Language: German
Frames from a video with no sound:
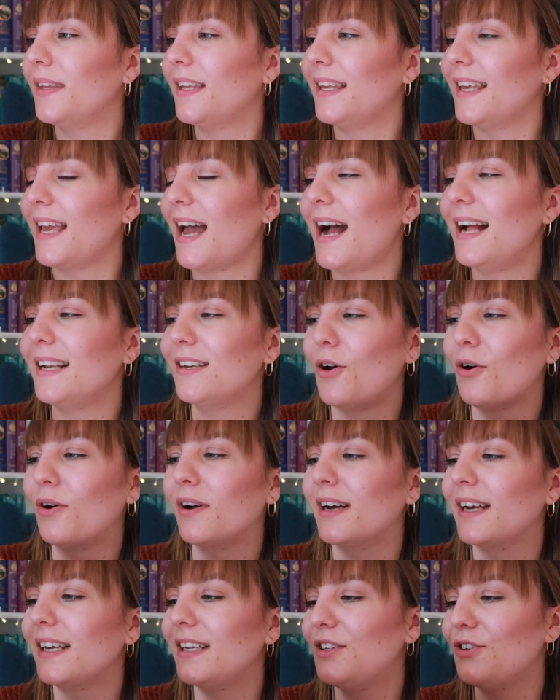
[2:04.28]
ja halt auch ein
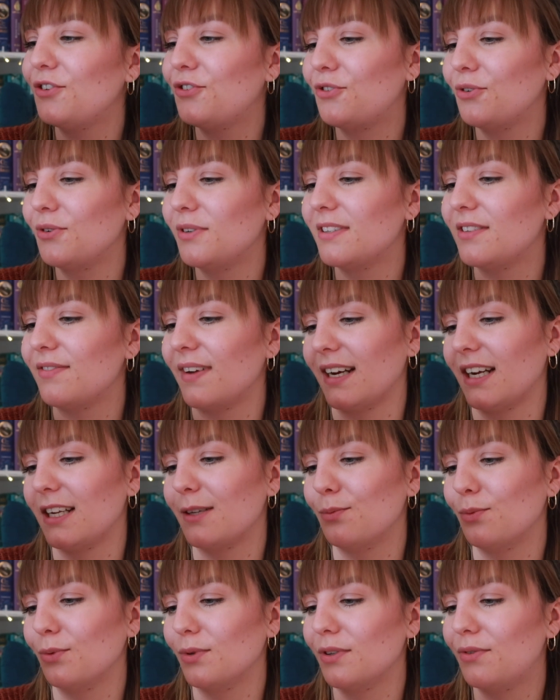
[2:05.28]
richtig schönes
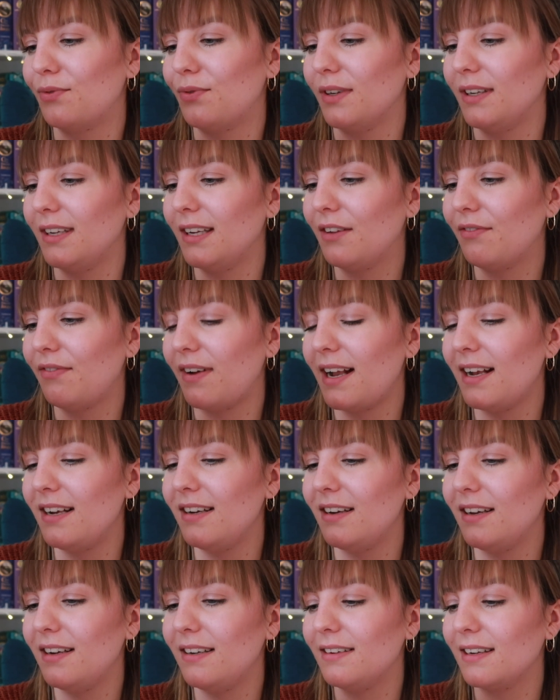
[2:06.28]
Weihnachtsbuch ist, finde ich,
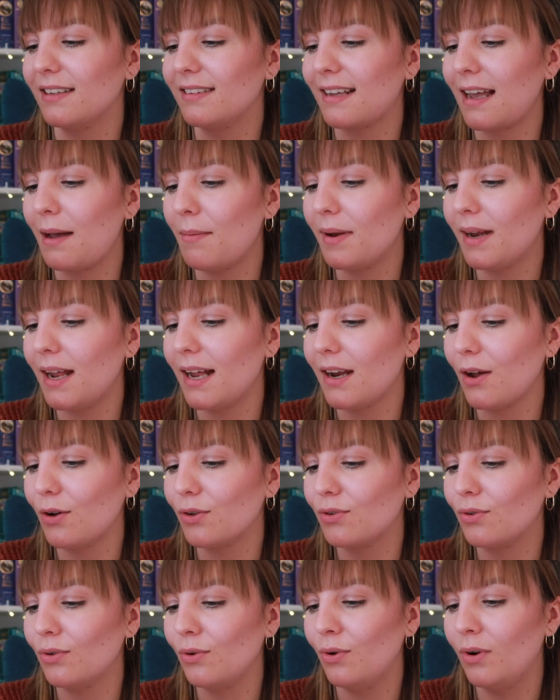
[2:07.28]
weil das kann man halt auch
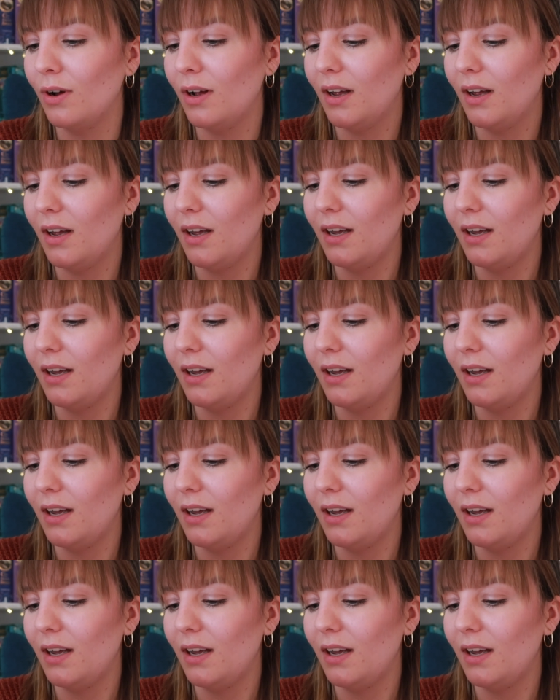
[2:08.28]
so